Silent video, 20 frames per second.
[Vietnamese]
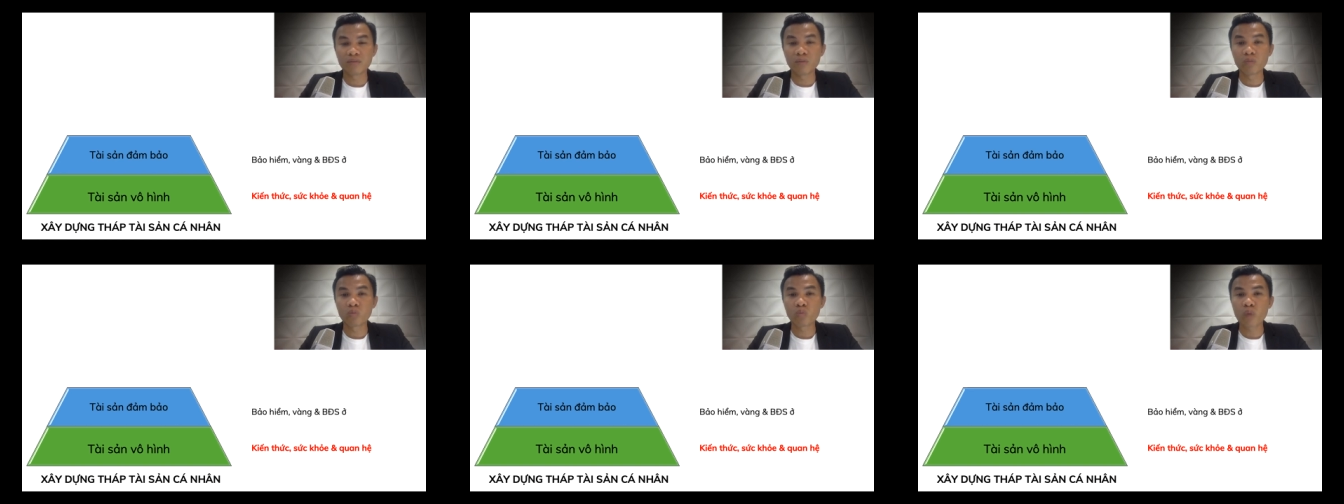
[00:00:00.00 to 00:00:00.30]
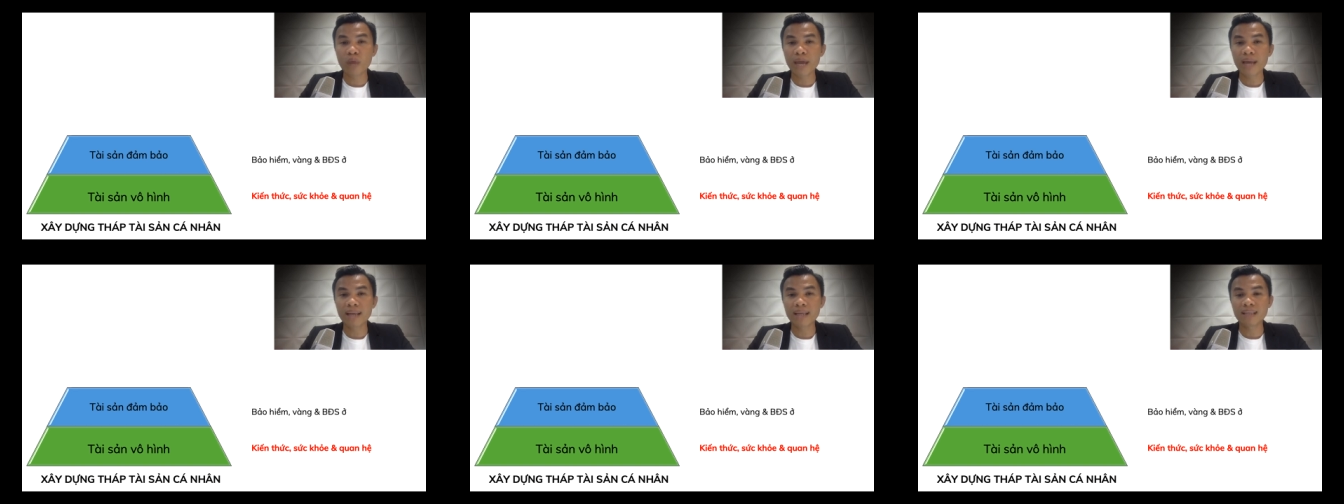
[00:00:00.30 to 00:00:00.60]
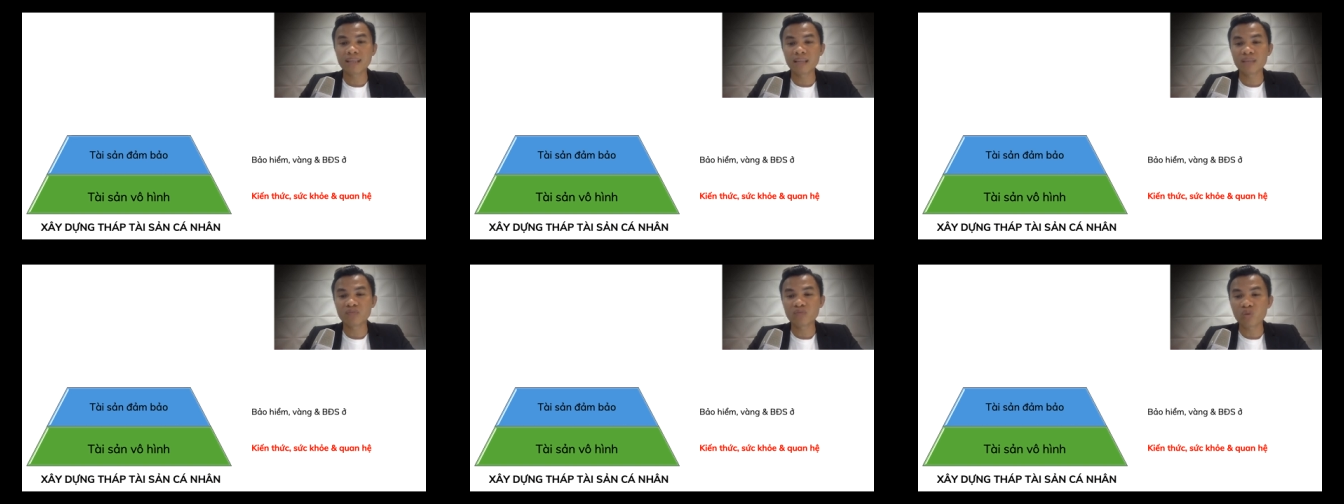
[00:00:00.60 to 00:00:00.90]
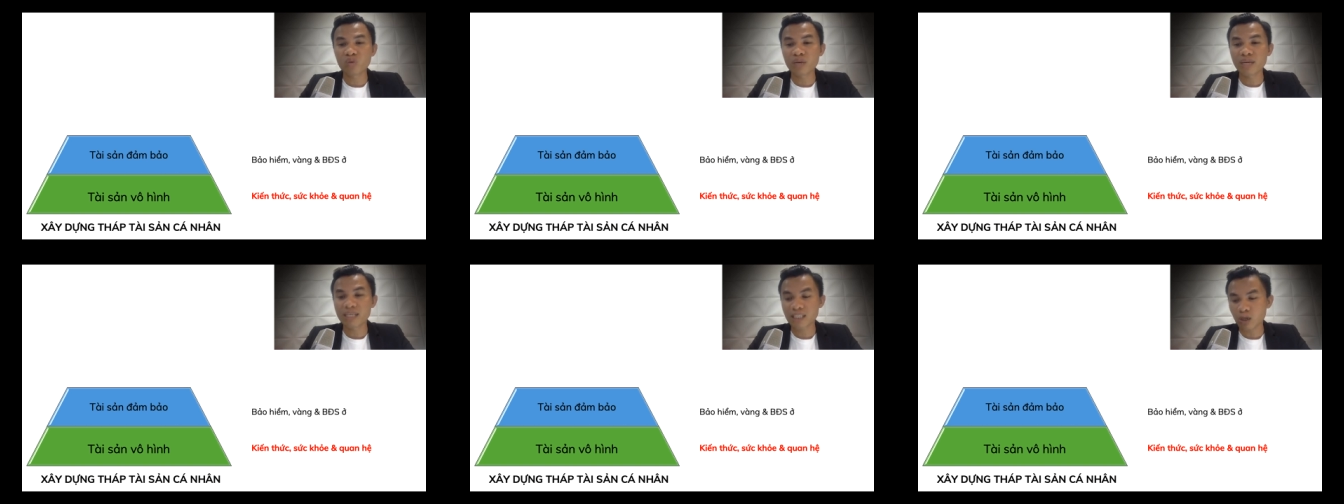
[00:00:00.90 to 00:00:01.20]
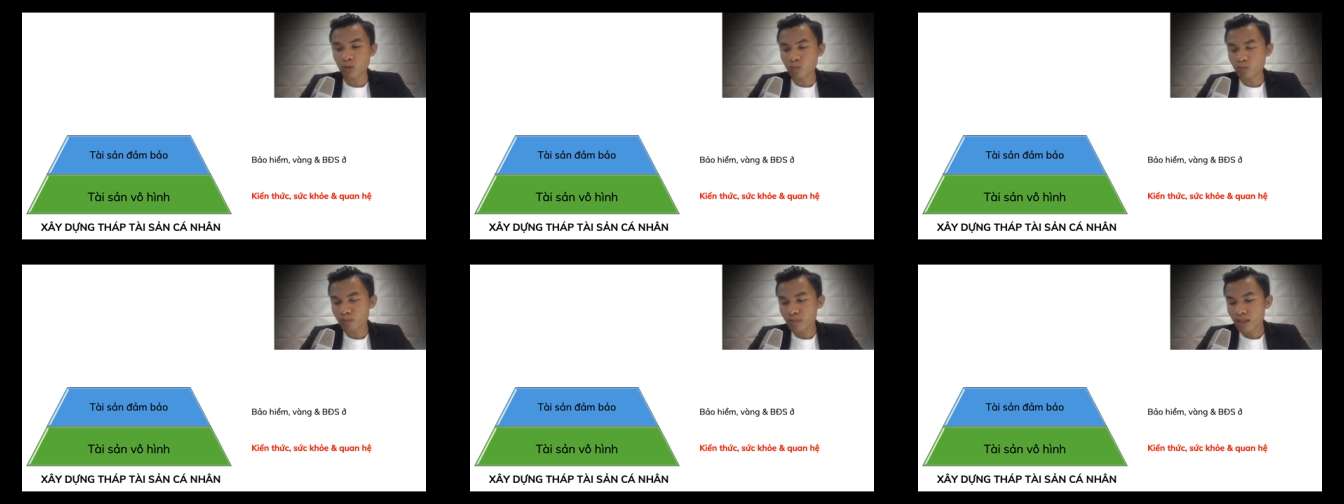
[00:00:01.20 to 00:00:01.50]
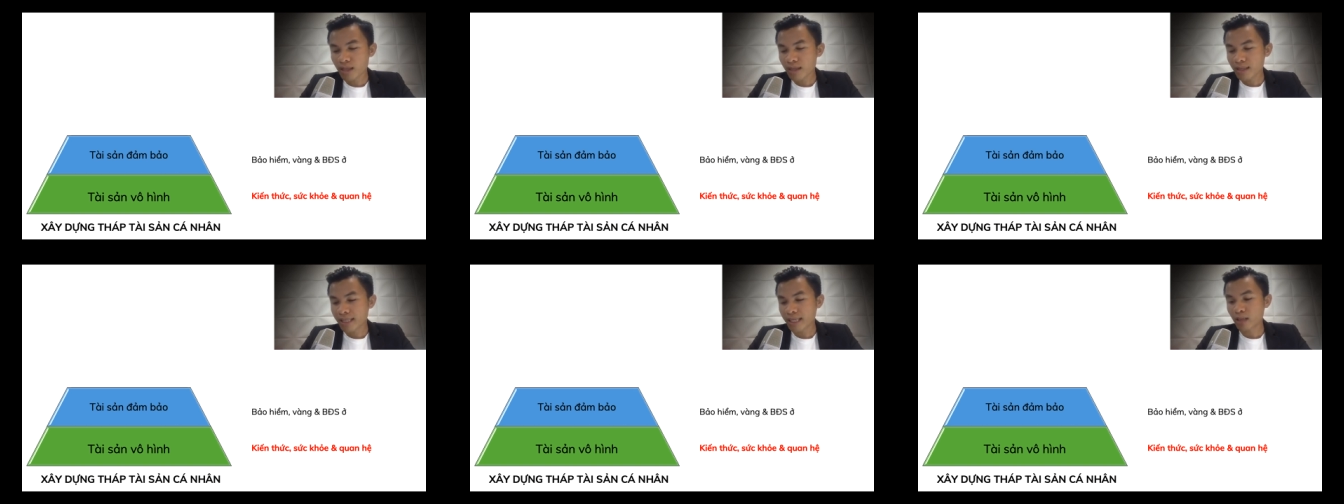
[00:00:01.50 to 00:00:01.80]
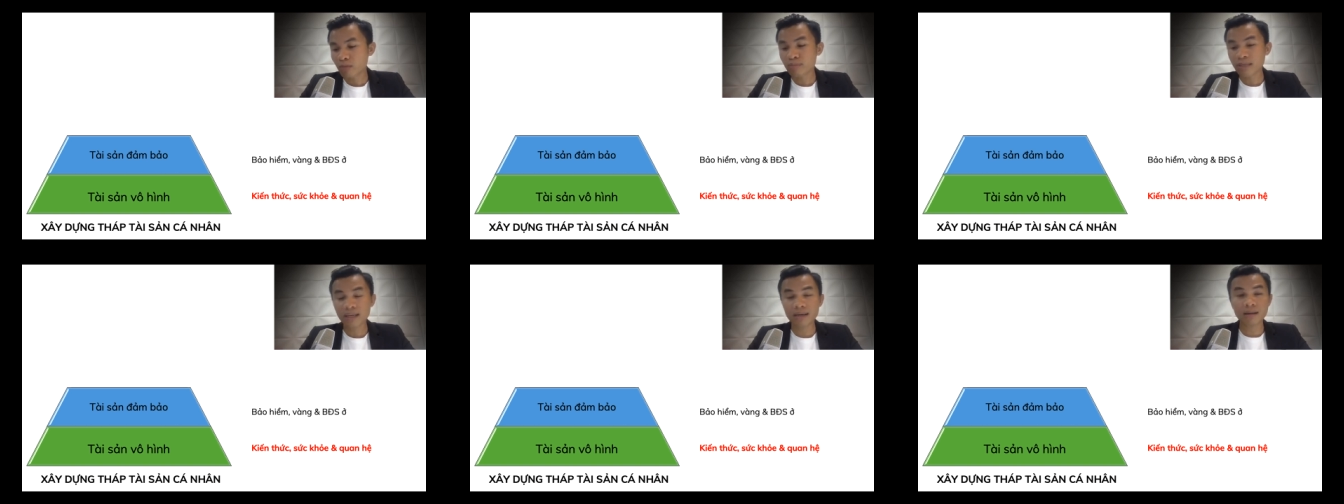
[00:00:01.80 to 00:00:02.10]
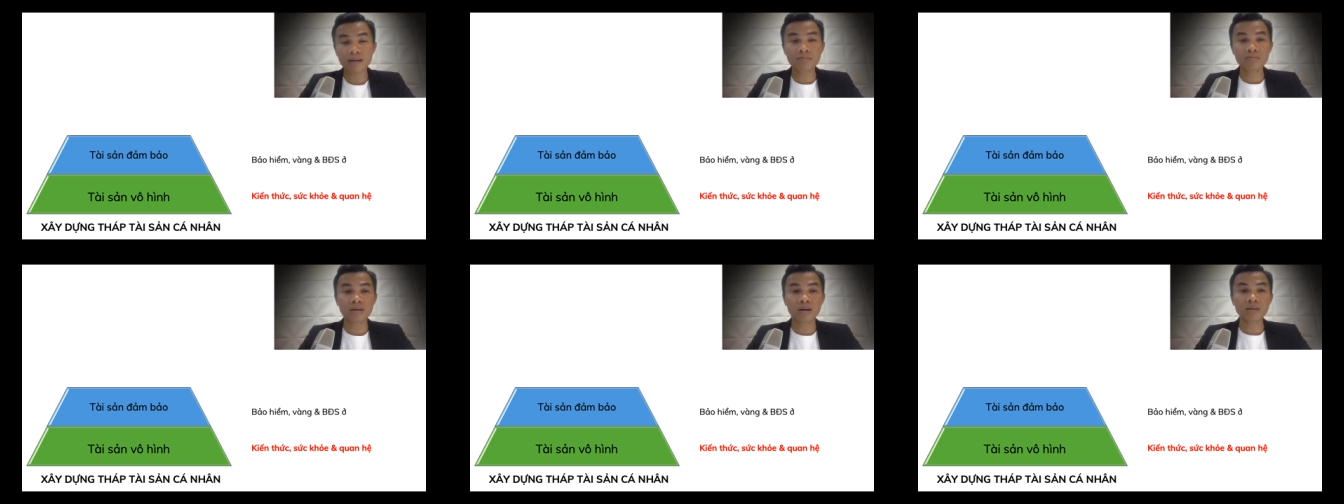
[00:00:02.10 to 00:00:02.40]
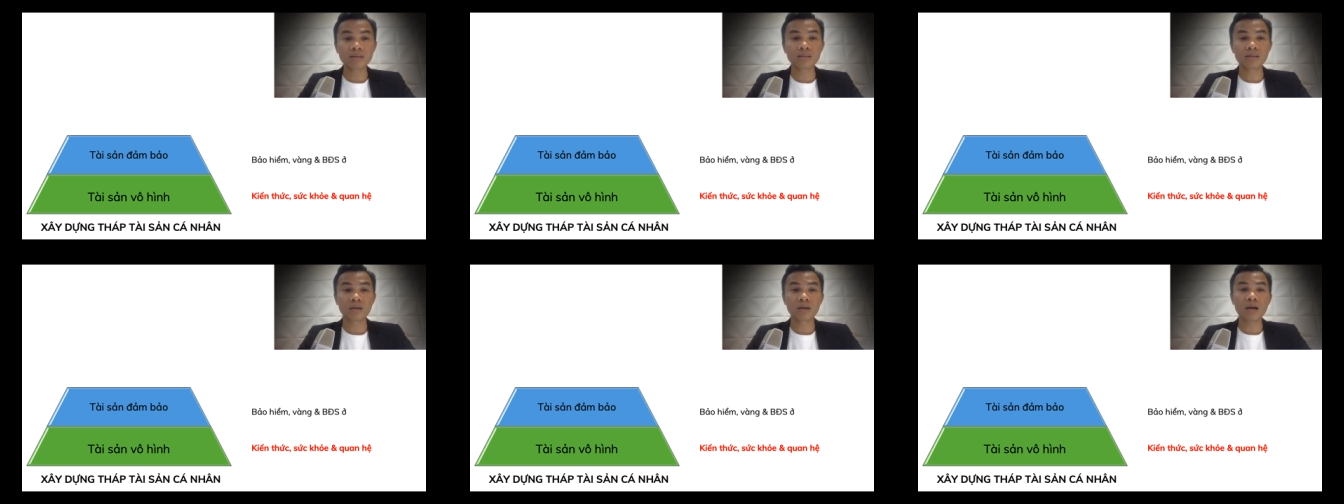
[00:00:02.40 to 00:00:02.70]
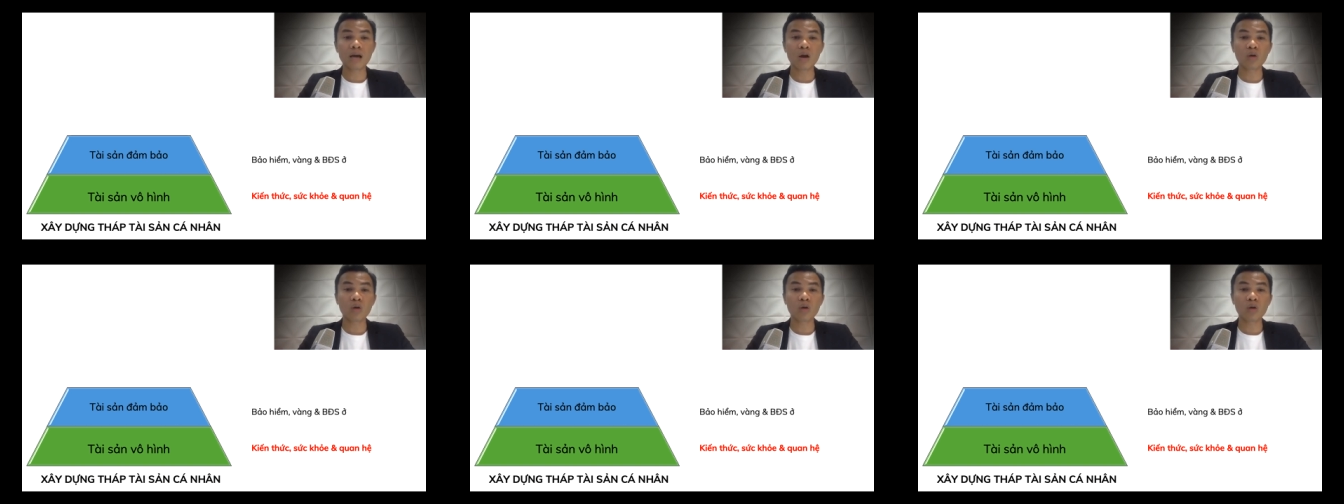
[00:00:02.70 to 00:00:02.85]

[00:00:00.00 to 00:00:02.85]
vùng quê lên thành phố để sống thì chúng ta không có sự có